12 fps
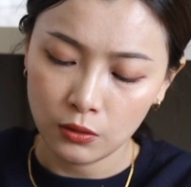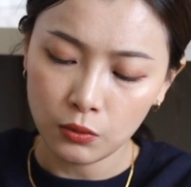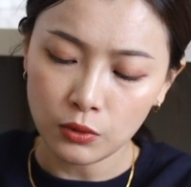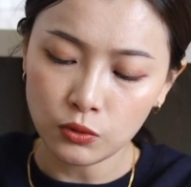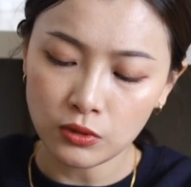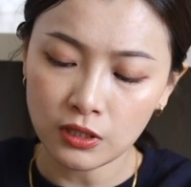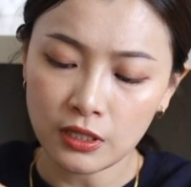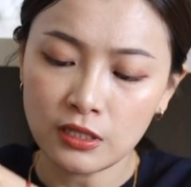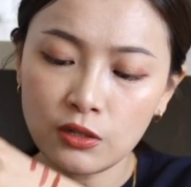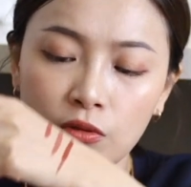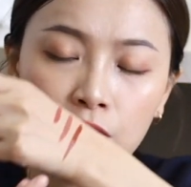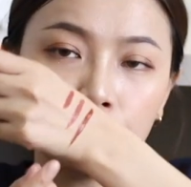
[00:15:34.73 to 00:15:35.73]
会觉得这个颜
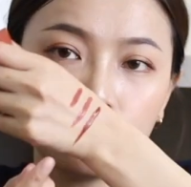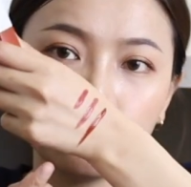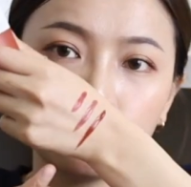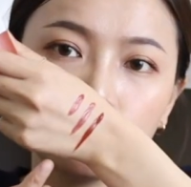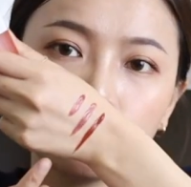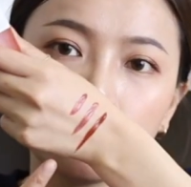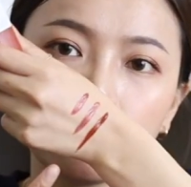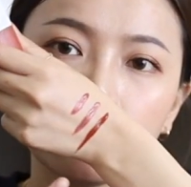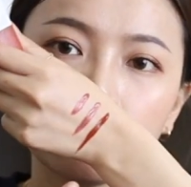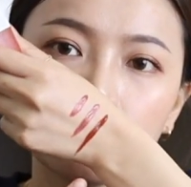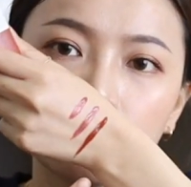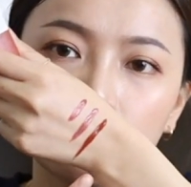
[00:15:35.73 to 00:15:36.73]
色有点浮浮的。
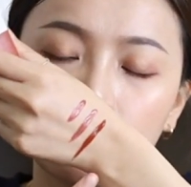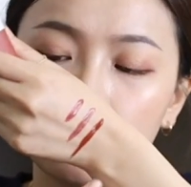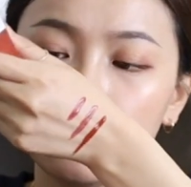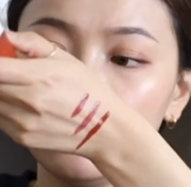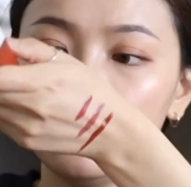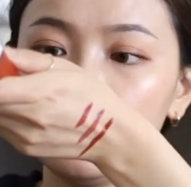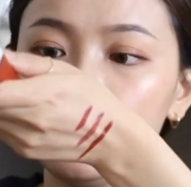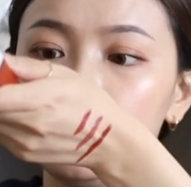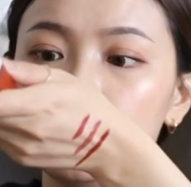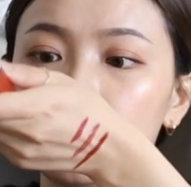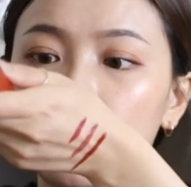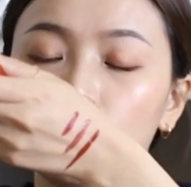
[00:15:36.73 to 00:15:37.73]
但是这个
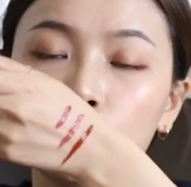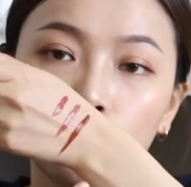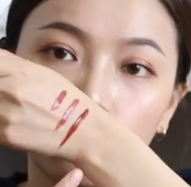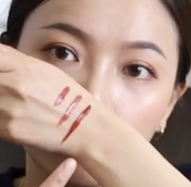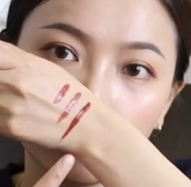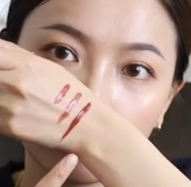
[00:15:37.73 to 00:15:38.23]
一三五。